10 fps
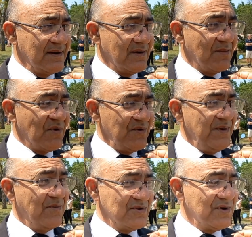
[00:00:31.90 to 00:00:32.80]
cómo
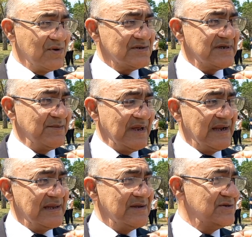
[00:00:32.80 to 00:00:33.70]
vivimos todos los
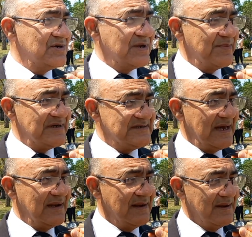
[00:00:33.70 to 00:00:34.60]
sanmiguelinos, yo en
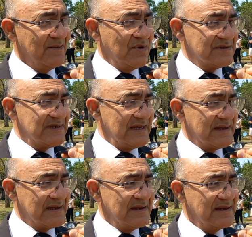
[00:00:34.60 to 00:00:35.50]
especial, por
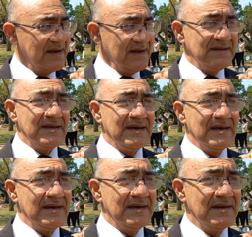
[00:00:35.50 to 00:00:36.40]
ser
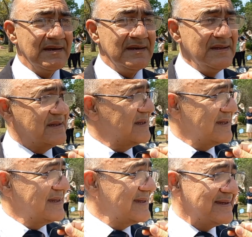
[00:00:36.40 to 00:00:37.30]
este,
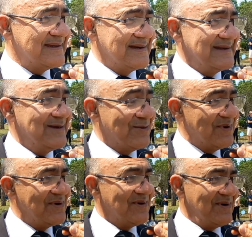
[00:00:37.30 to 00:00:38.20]
intendente de este querido
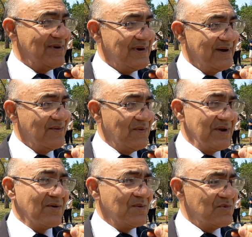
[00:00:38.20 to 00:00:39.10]
pueblo,
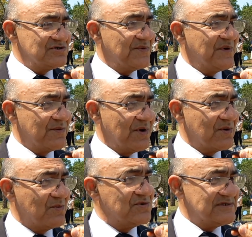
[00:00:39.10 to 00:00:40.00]
bueno, con mucho fervor,
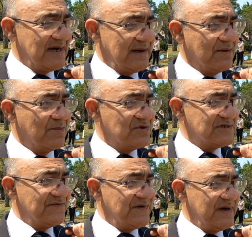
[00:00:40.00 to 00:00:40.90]
con mucha, con
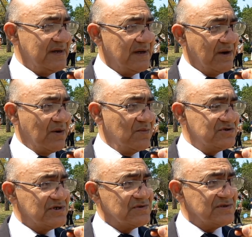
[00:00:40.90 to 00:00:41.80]
mucha fe, con
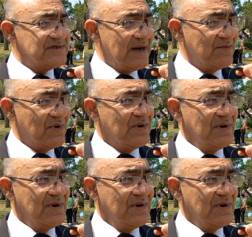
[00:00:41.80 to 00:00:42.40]
mucho entusiasmo,